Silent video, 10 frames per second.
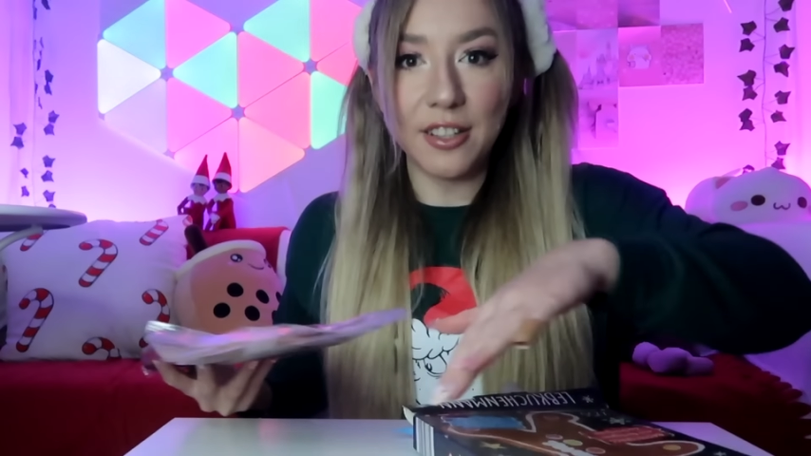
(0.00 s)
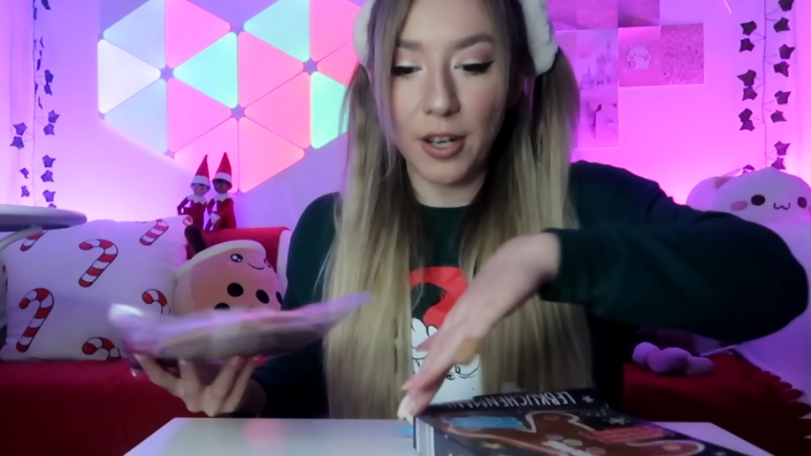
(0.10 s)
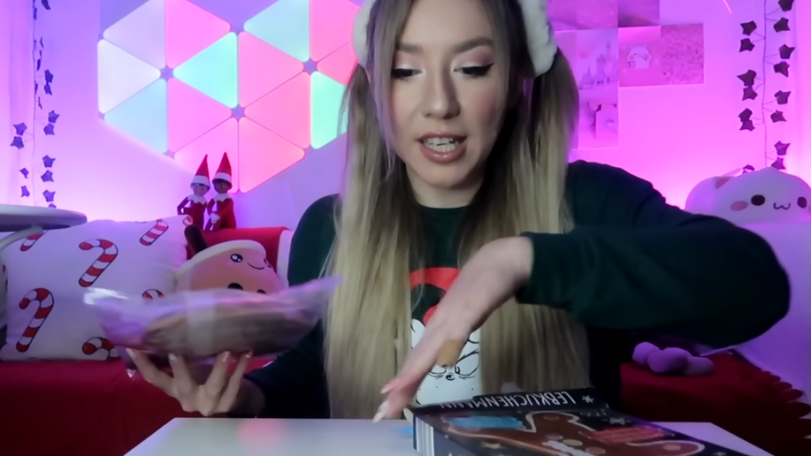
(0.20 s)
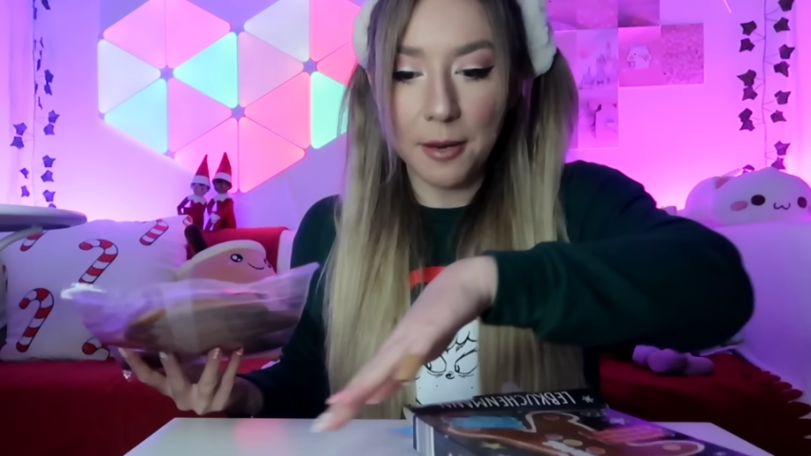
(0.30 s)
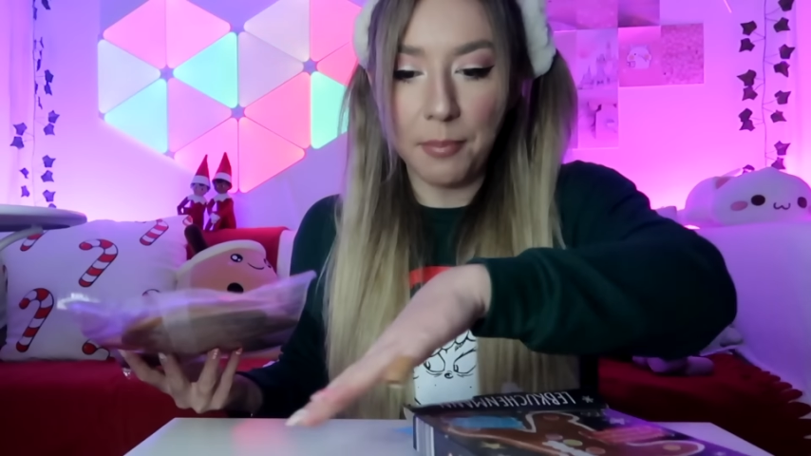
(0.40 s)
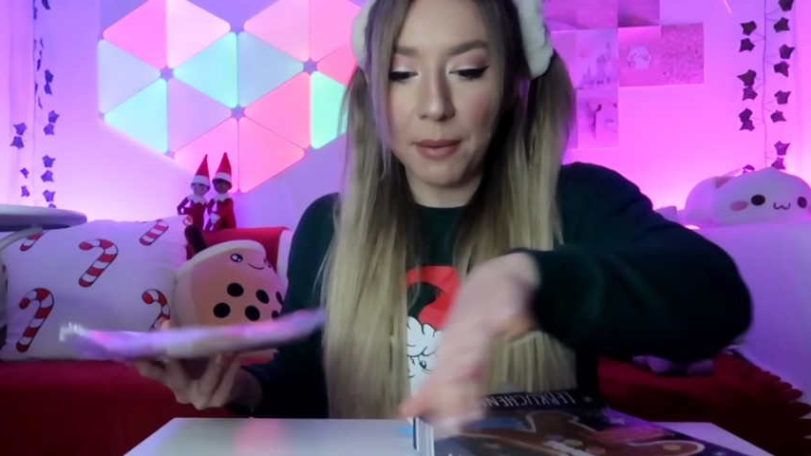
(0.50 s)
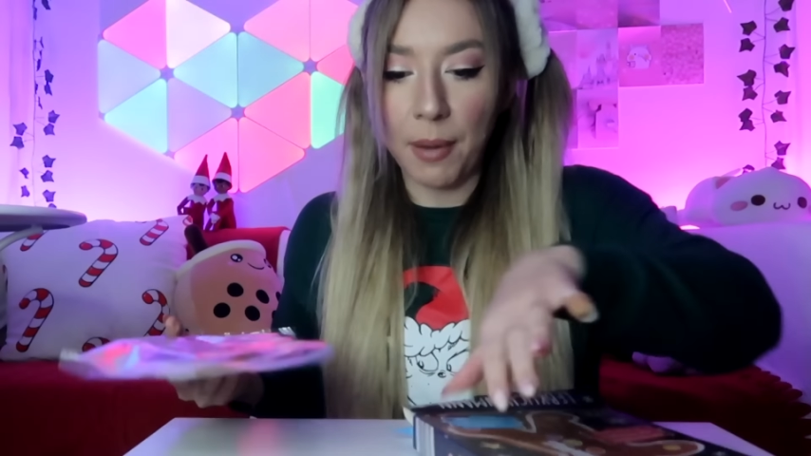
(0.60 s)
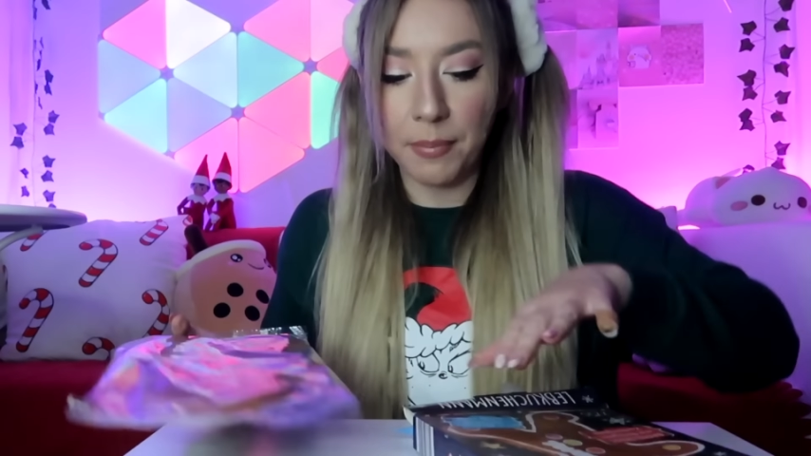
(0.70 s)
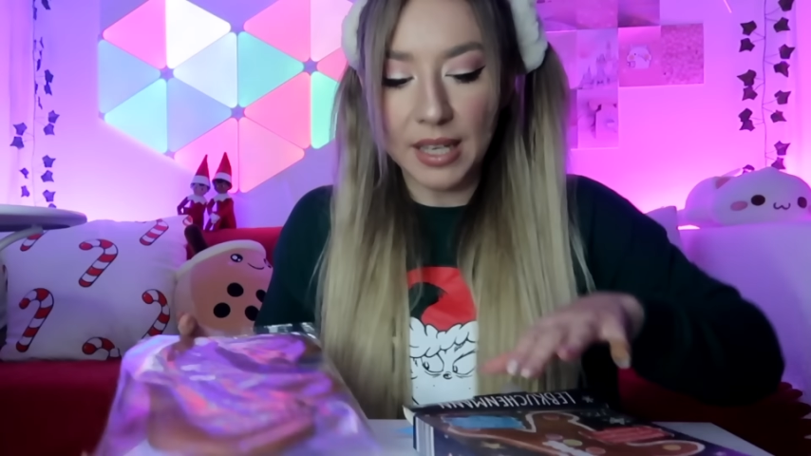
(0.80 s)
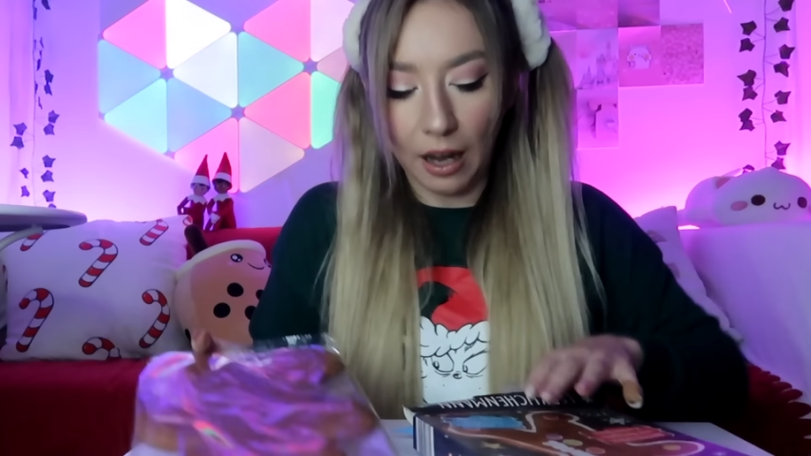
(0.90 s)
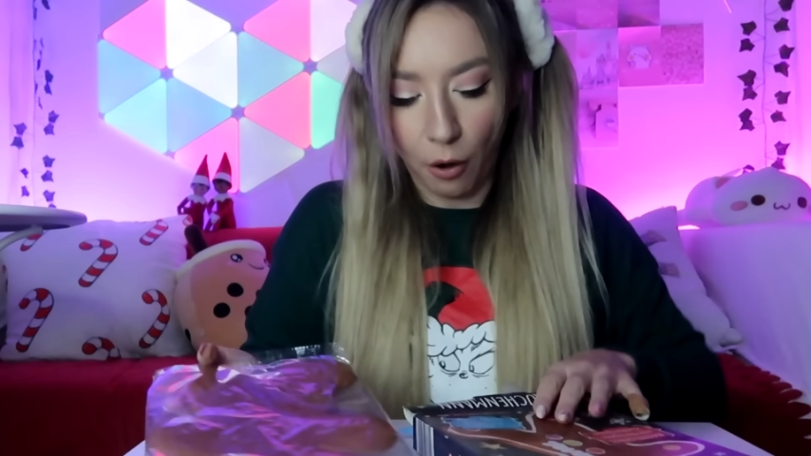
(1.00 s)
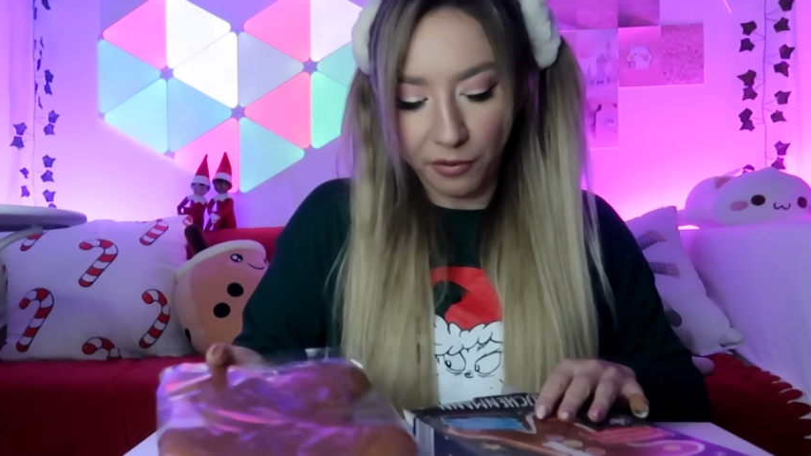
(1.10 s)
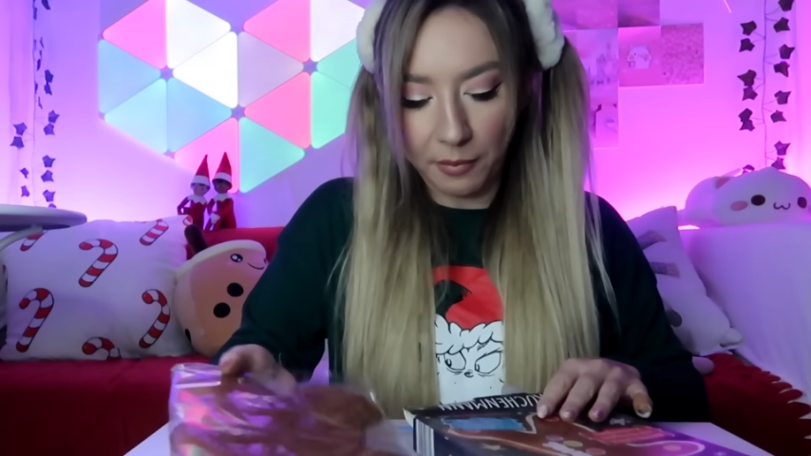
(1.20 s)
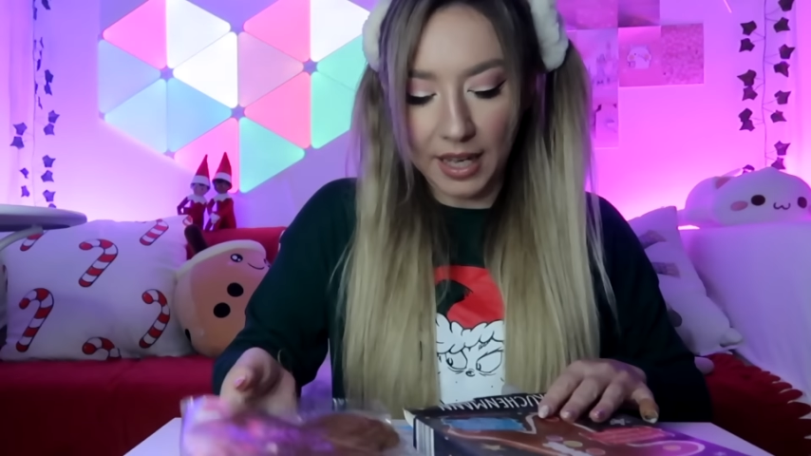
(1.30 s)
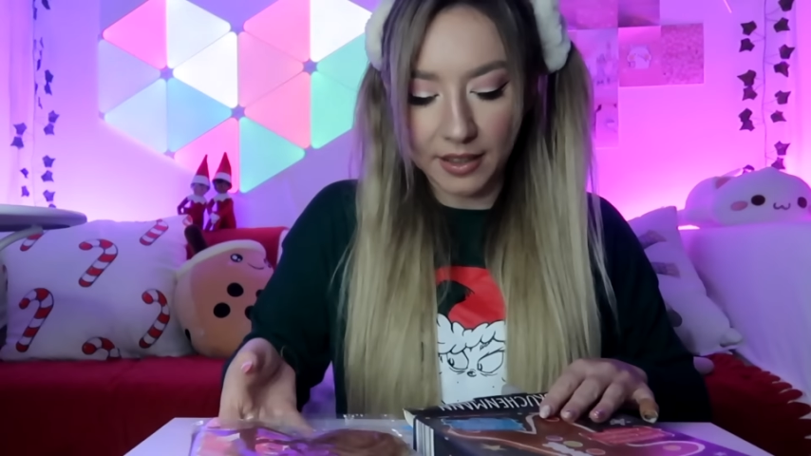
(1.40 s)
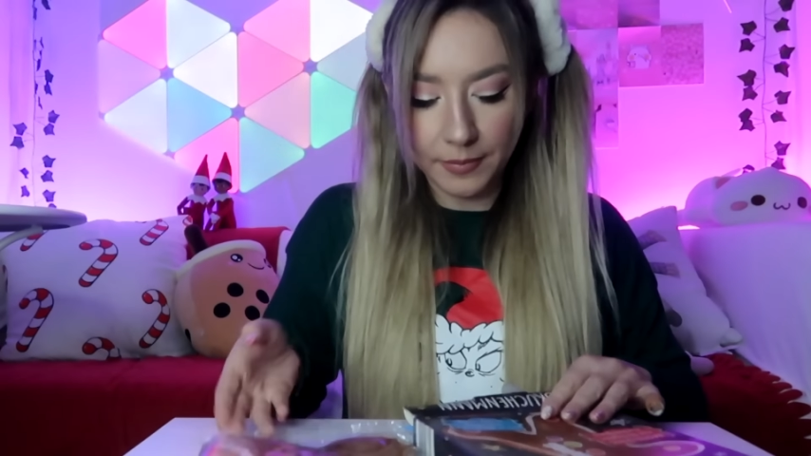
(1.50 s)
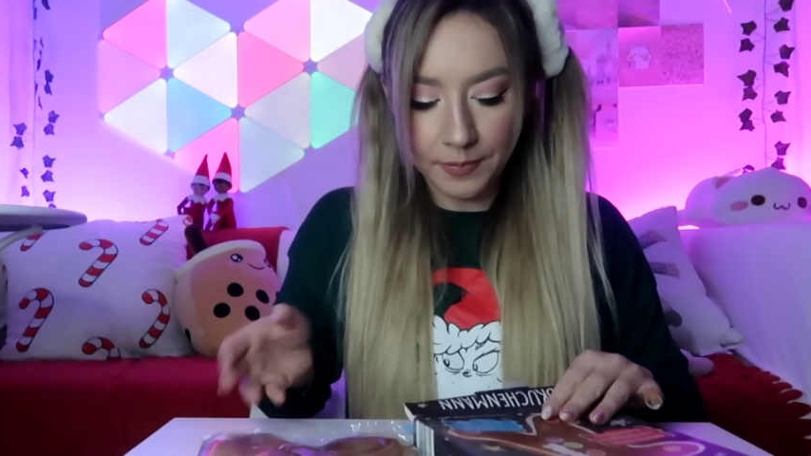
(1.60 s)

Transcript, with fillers: noch hier Backpapier drauf machen.